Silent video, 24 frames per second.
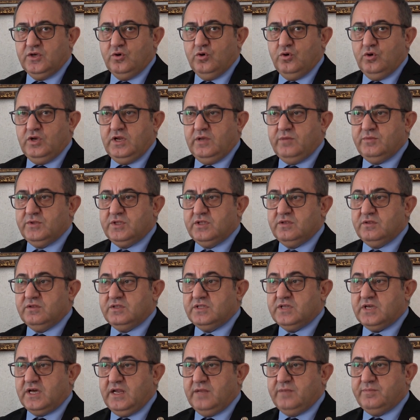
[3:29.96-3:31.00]
Öyle bir
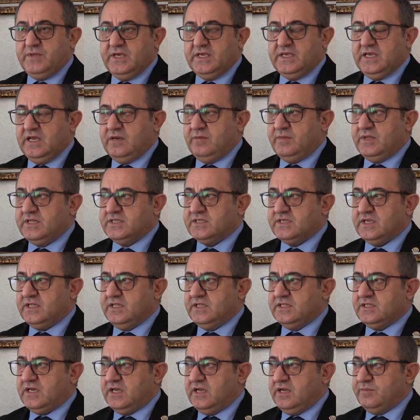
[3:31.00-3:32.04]
talep de gelmedi.
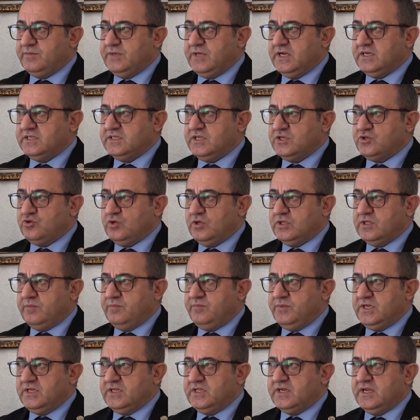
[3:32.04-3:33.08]
Zaten talep gelirse şu anda
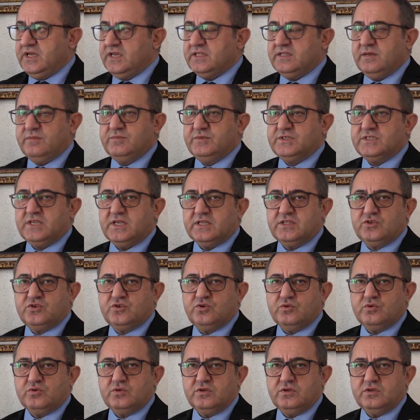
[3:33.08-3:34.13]
1 liraya da biz
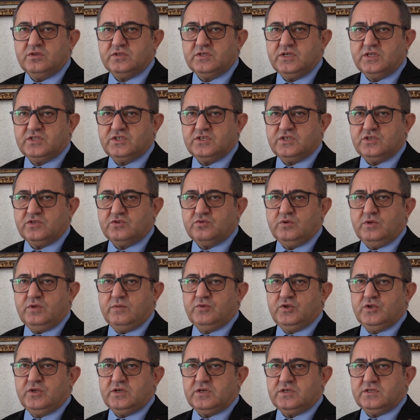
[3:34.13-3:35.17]
satışıyor. Satışa
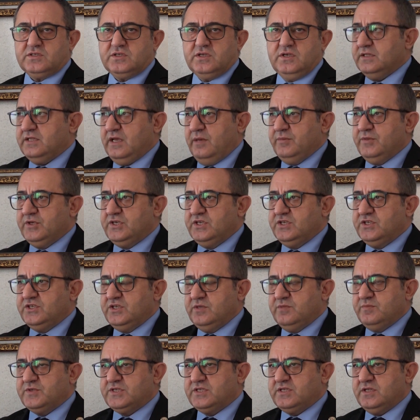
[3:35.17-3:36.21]
sunabiliyoruz. Tabii ki
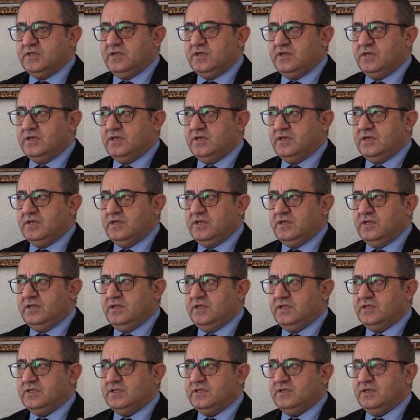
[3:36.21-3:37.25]

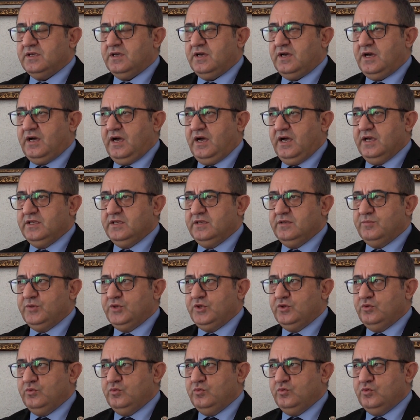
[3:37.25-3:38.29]
cipslik ayrı
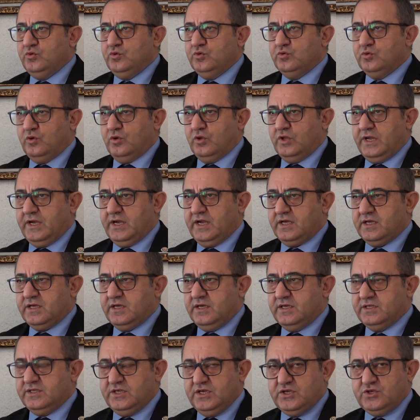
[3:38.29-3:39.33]
bir ürün olarak
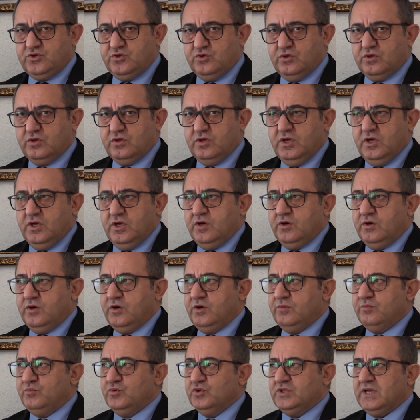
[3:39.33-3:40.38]
e, geçiyor. E,
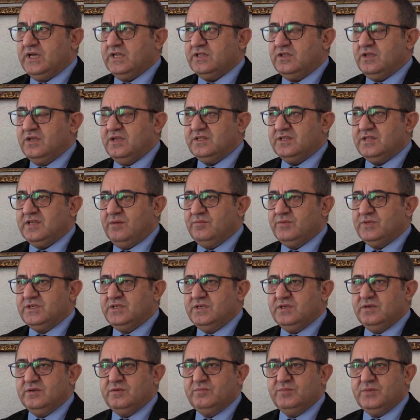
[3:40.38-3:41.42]
bu da tabii
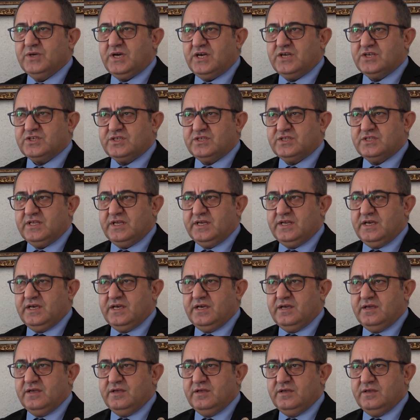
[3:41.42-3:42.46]
ki birkaç
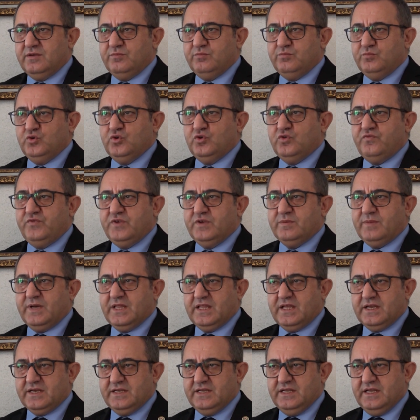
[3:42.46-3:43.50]
tane büyük
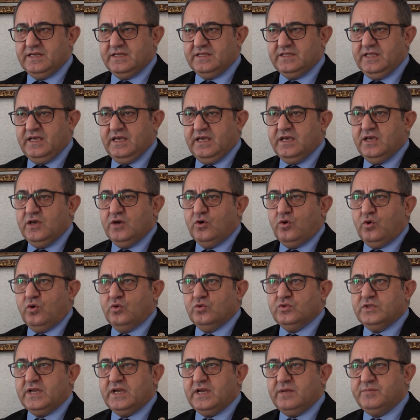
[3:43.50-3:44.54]
firmaların elinde.
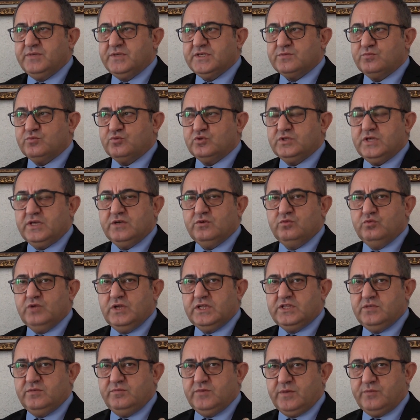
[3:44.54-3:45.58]
Onlara biz buradan
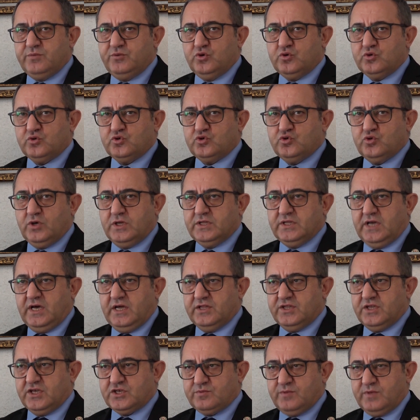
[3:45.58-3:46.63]
üretim yapıyoruz. Şu anda
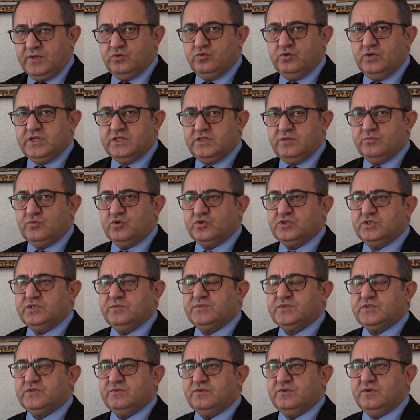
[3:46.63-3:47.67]
anlaşmalı üretim o
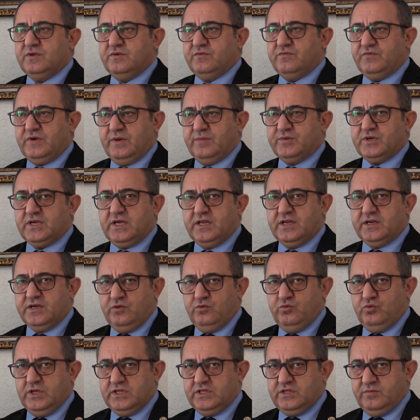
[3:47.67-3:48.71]
cips e, fabrikalarına
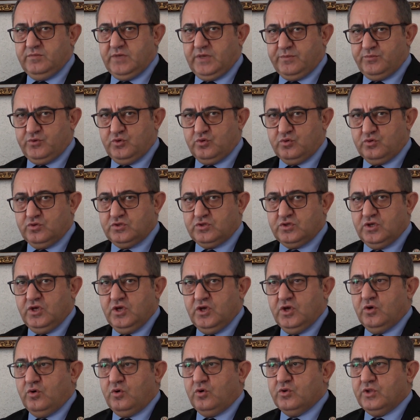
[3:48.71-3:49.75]
üretim yapıyoruz.
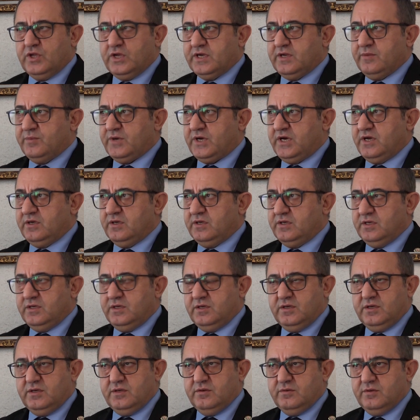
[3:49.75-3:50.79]
Onlarda bir,
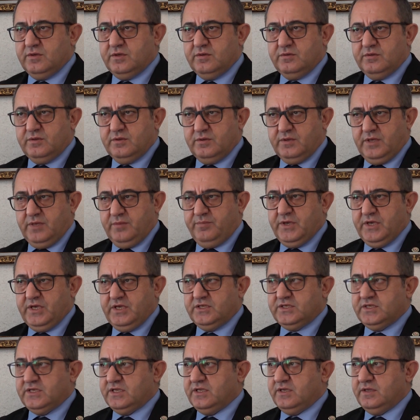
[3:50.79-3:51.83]
e,
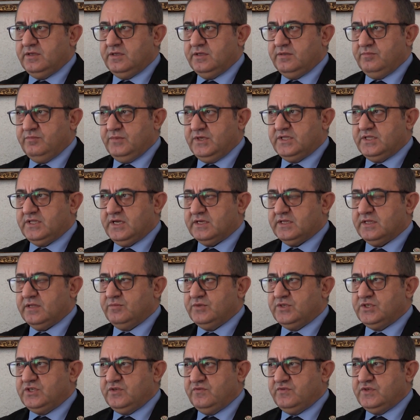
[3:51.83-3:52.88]
epeyce miktarda
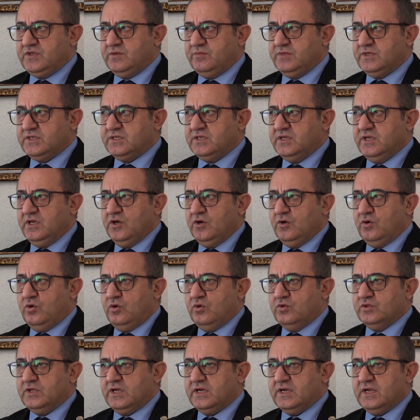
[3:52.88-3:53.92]
bir çiftçimiz.
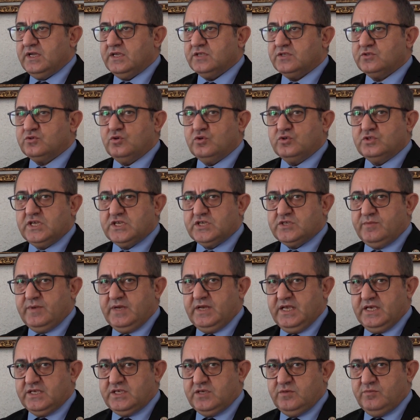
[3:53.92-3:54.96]
Onlarla
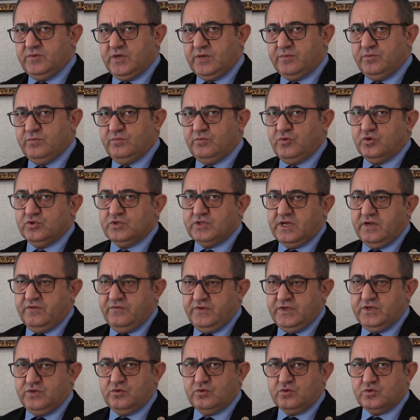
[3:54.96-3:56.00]
sözleşmeli ekim yapıp onlara
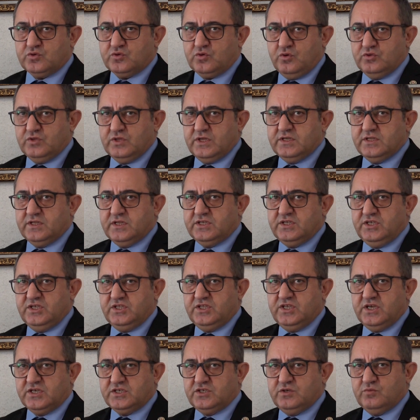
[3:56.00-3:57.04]
veriyoruz. Onların da
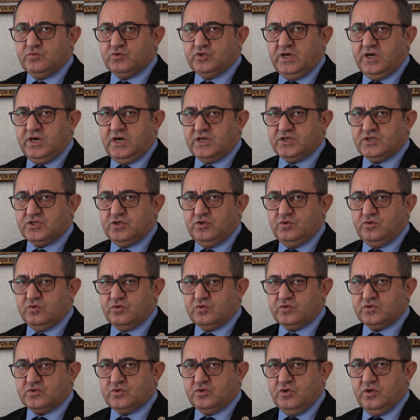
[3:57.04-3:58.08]
ihtiyacını buradan
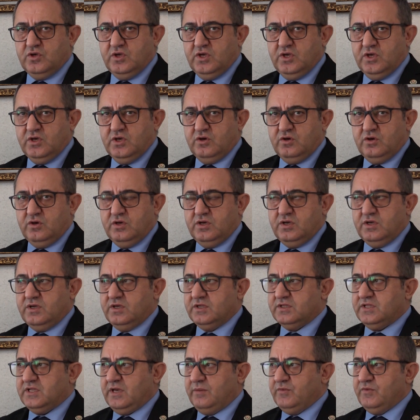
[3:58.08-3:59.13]
karşılıyoruz. E,
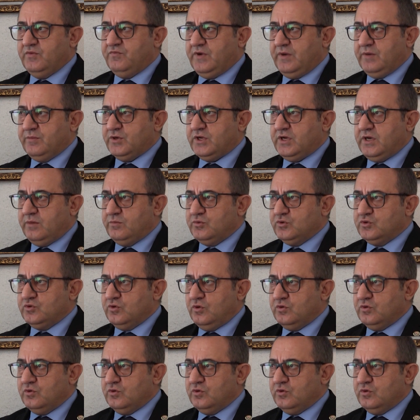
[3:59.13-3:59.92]
tabii fabrika burada